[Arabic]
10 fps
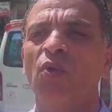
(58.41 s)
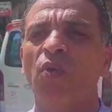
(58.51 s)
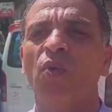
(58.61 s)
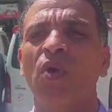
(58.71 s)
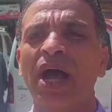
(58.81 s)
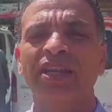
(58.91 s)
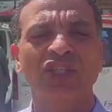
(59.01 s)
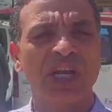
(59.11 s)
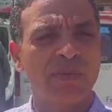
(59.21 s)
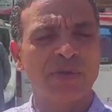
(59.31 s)
وعن
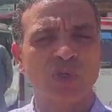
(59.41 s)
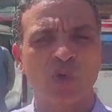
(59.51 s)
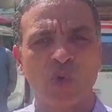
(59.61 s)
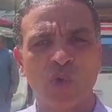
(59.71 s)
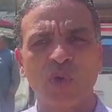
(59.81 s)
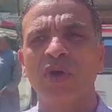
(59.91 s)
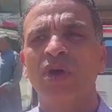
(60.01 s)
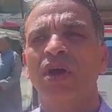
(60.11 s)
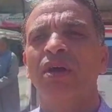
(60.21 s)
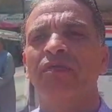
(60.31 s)
الشعب المصري كله
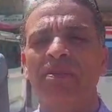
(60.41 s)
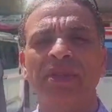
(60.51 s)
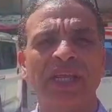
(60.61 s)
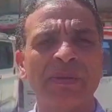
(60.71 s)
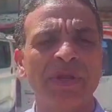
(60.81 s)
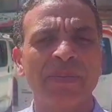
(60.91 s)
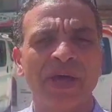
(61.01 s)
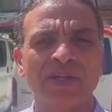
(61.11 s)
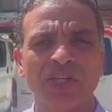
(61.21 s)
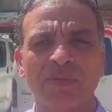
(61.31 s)
فانا بتكلم بينما
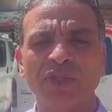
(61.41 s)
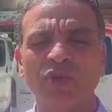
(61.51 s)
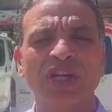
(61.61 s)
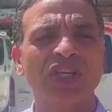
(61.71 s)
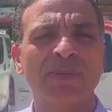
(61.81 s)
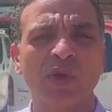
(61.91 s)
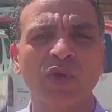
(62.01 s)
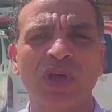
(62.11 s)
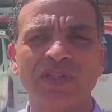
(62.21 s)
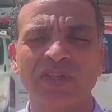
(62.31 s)
عن الشعب المصري وعن شعب
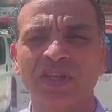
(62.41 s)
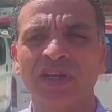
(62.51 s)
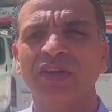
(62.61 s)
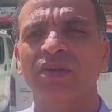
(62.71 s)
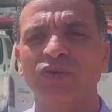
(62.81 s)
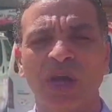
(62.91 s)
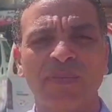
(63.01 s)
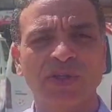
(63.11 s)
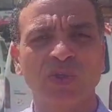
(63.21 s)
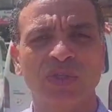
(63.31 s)
داوود خاصه
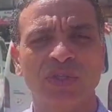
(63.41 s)
وشعب اسيوط